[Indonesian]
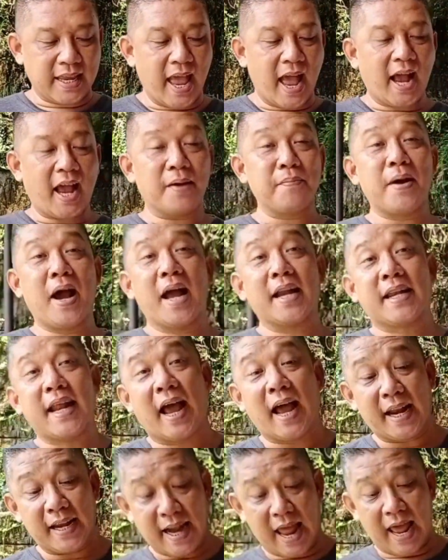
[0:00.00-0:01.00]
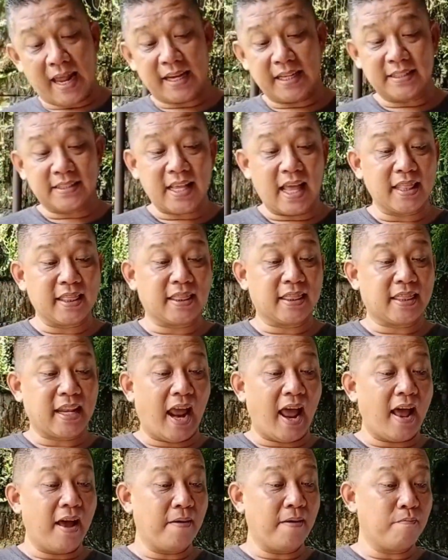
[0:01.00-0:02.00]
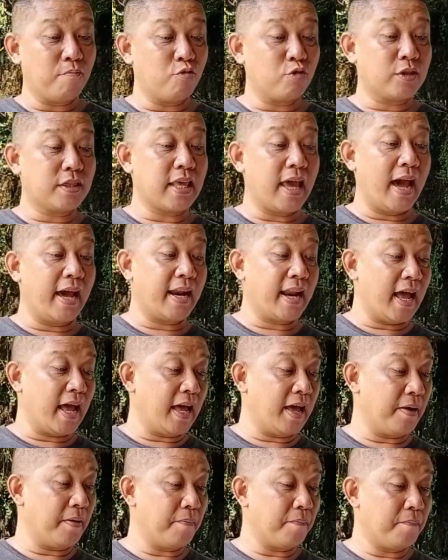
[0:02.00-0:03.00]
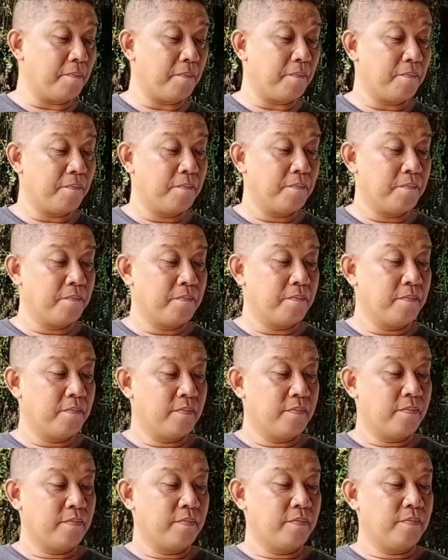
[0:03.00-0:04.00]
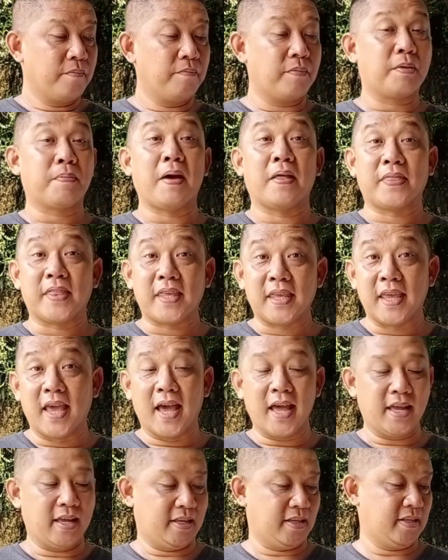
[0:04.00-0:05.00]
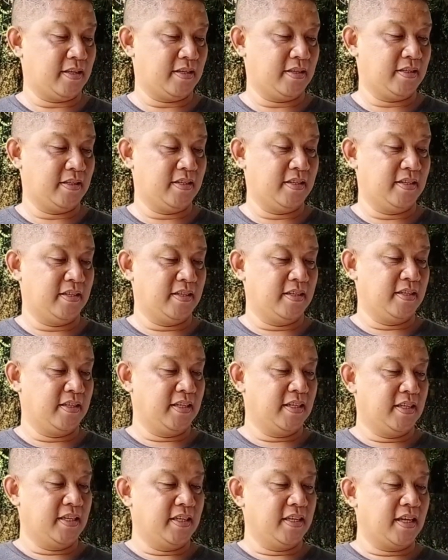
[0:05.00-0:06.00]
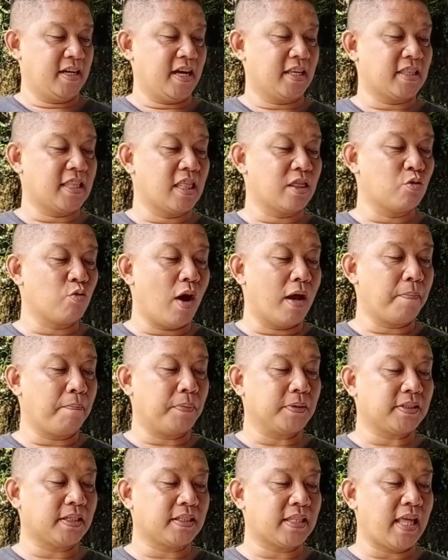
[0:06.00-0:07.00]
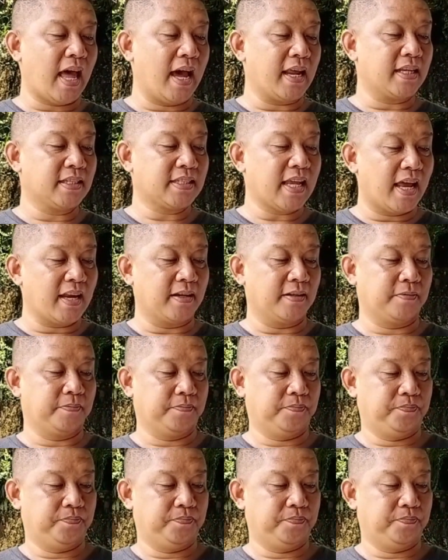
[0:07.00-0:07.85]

saya akan mengadakan arisan trah mutiara merpati ya. Ketentuan peserta arisan.